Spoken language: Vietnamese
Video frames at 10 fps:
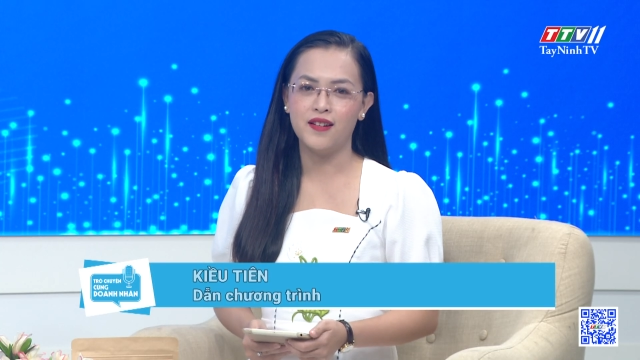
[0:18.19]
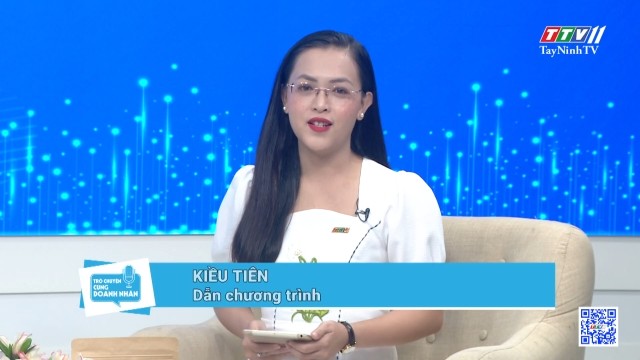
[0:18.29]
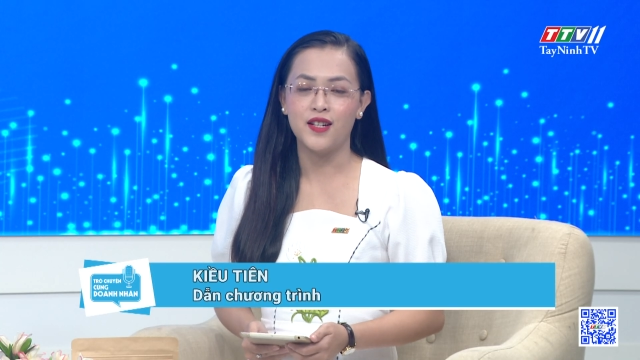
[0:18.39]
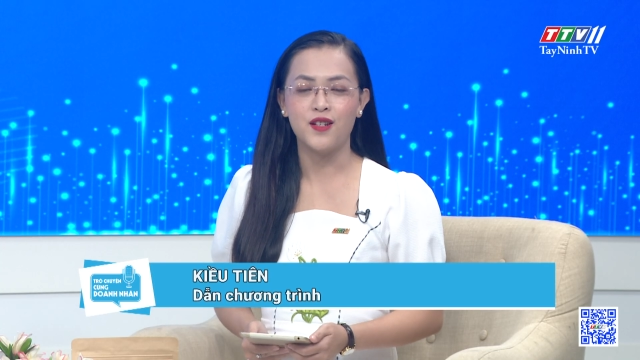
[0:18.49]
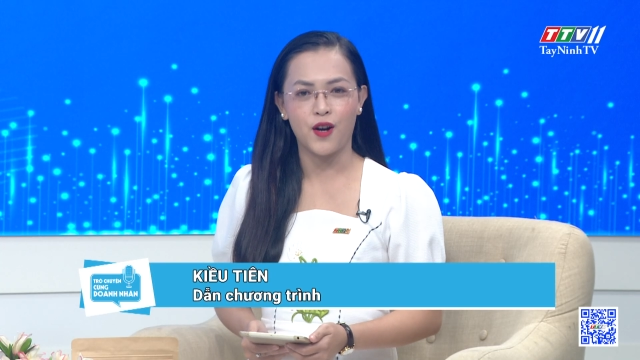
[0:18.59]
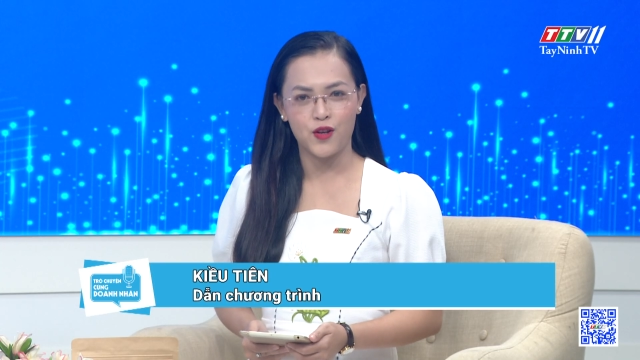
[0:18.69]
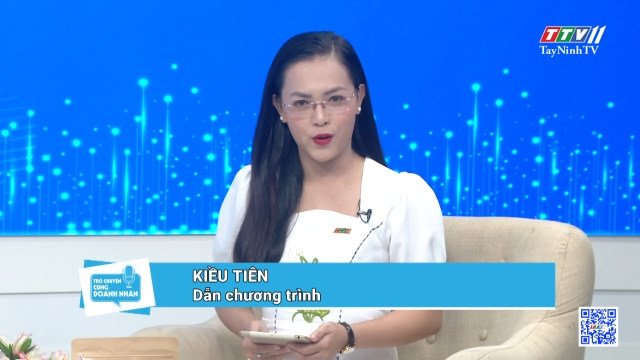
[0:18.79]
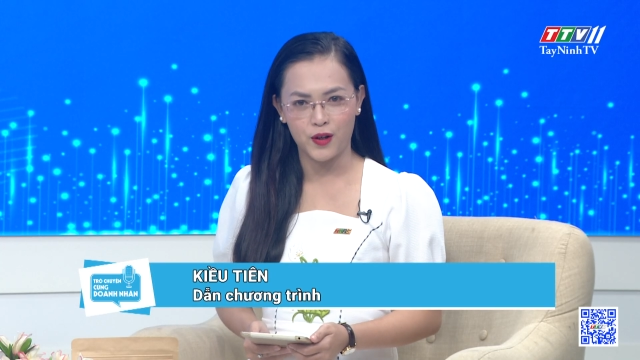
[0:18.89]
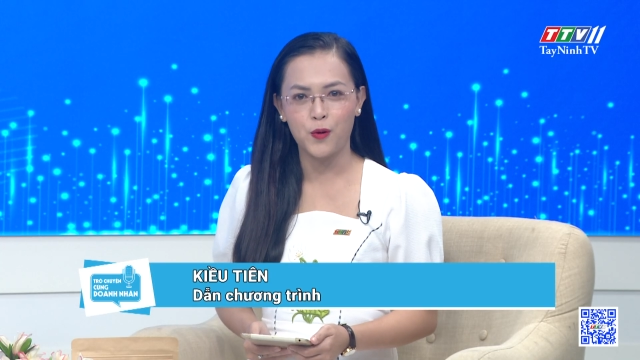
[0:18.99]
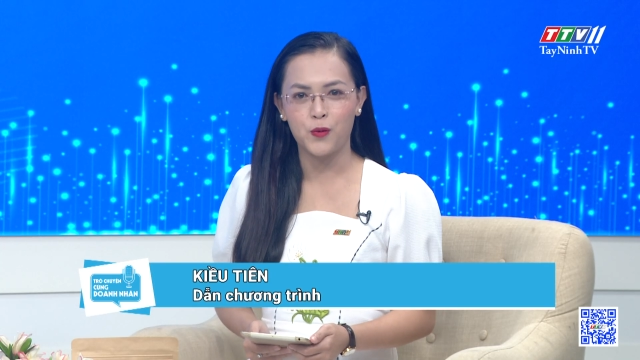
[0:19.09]
chương trình trò
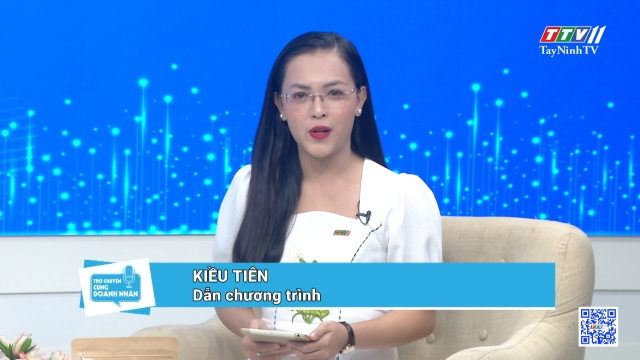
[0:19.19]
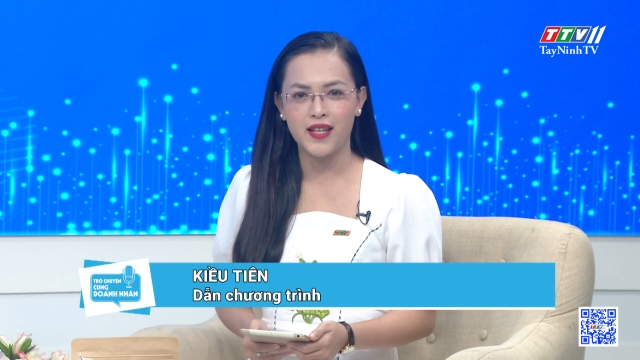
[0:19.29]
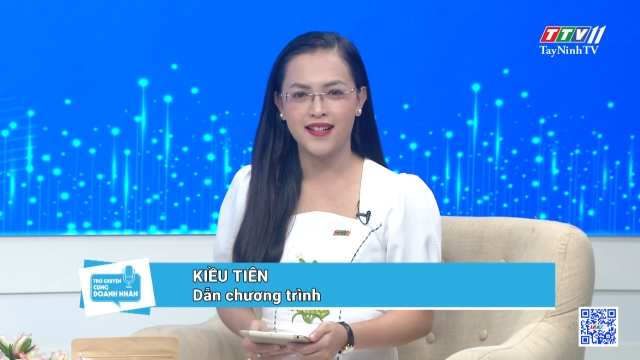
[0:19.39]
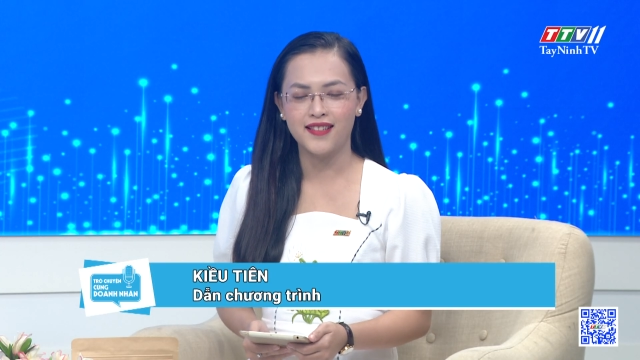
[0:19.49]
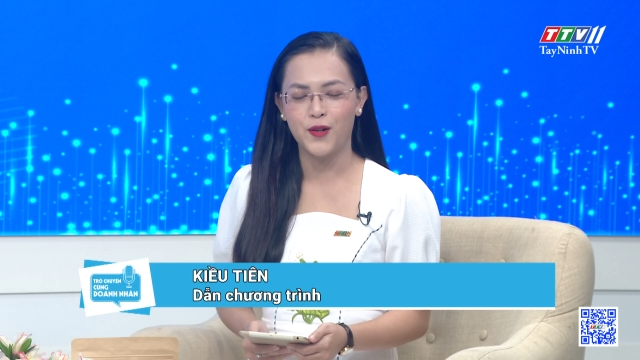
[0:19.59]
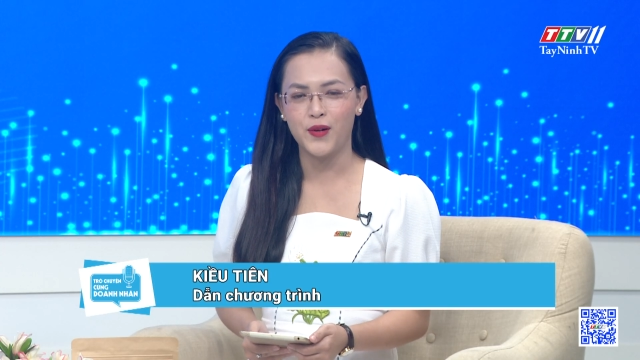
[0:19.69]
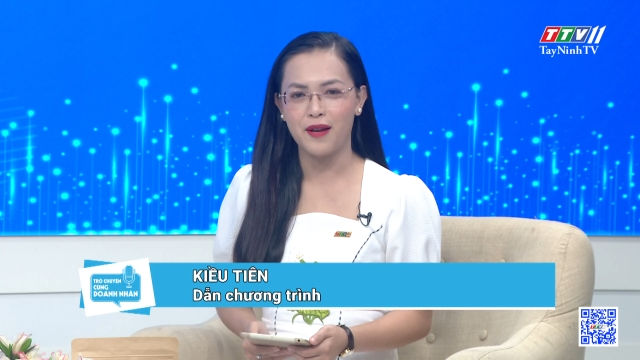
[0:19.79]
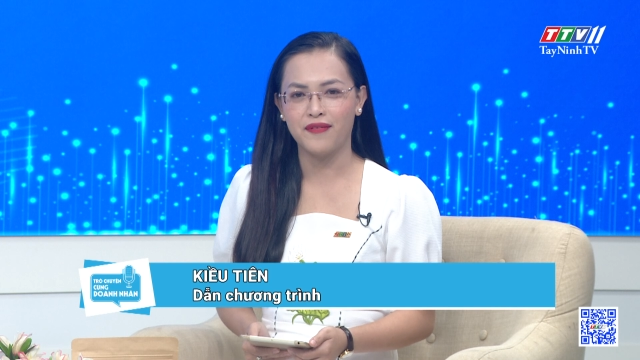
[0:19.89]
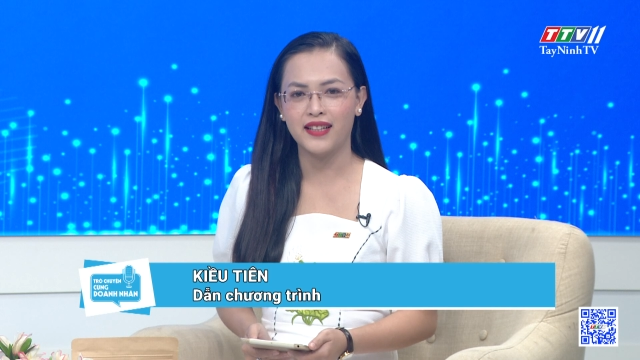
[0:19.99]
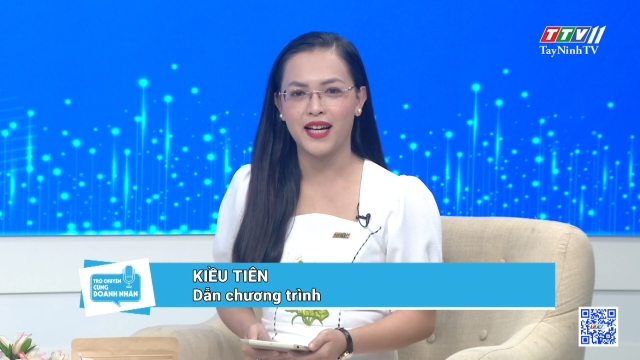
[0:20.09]
chuyện cùng doanh nhân của
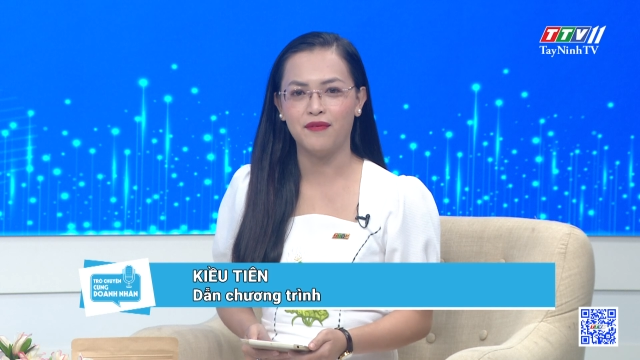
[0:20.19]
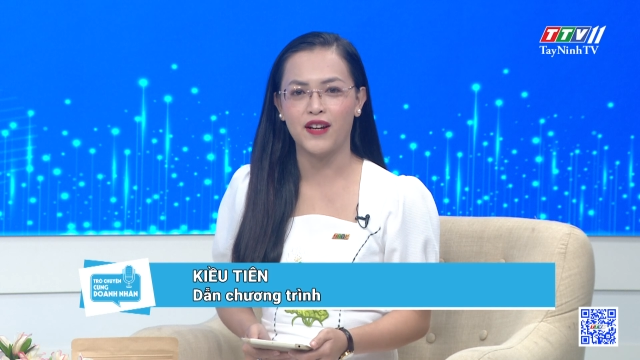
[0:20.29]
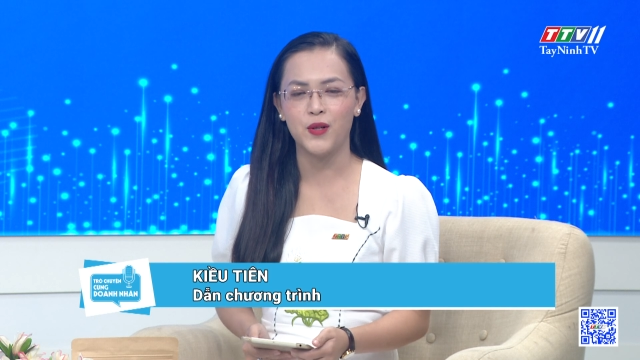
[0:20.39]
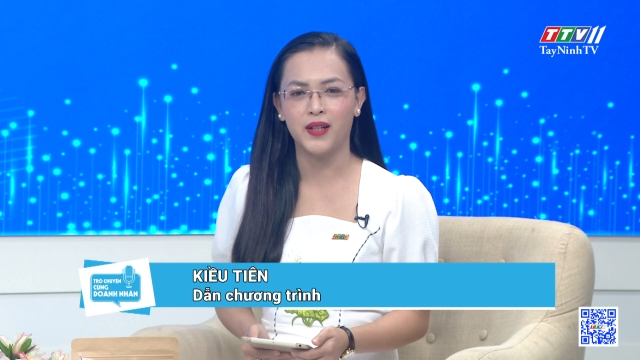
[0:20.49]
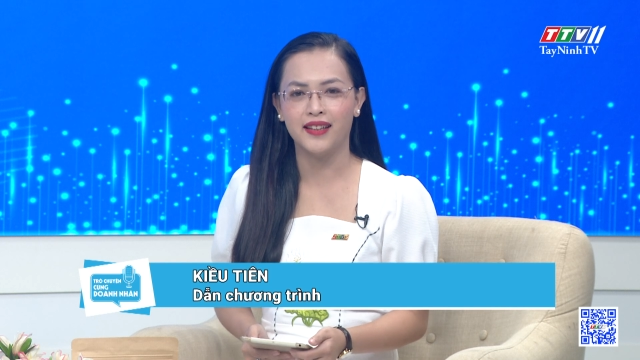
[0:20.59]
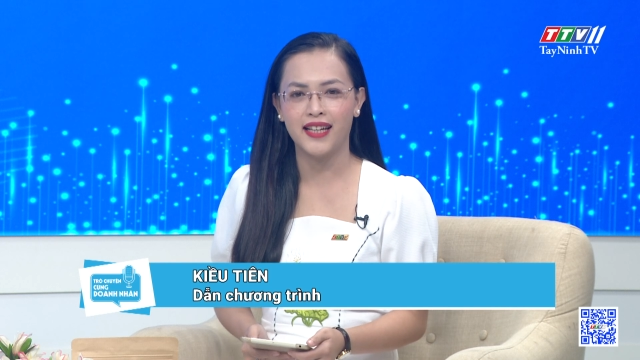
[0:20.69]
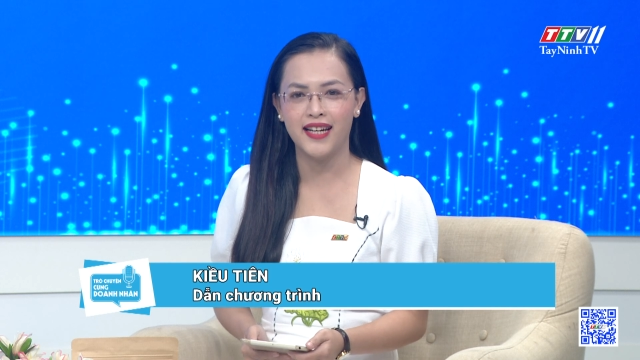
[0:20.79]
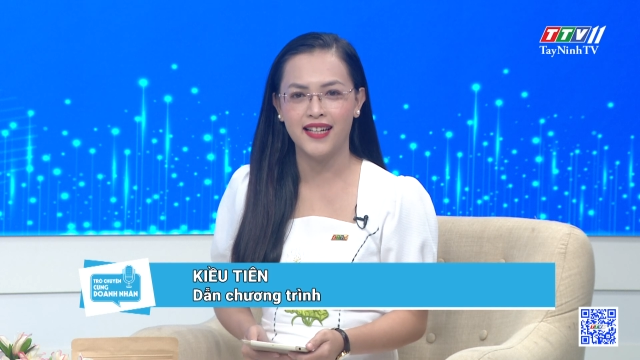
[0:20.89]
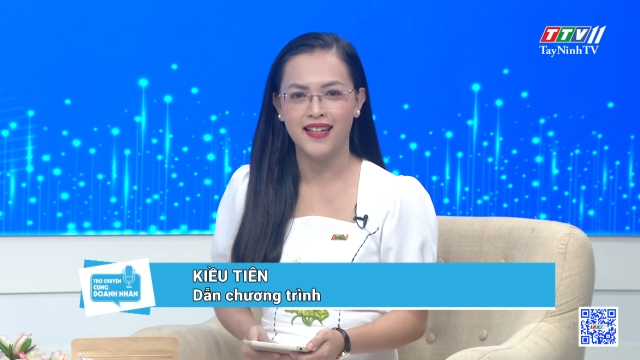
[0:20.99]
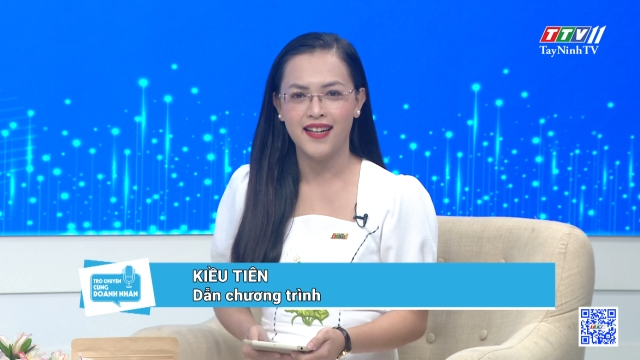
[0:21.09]
Đài Phát thanh và Truyền hình Tây
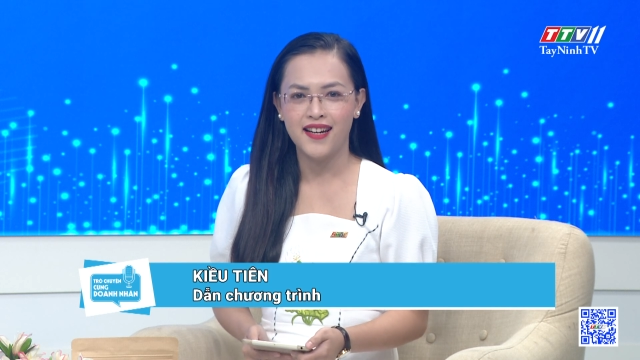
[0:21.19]
Ninh.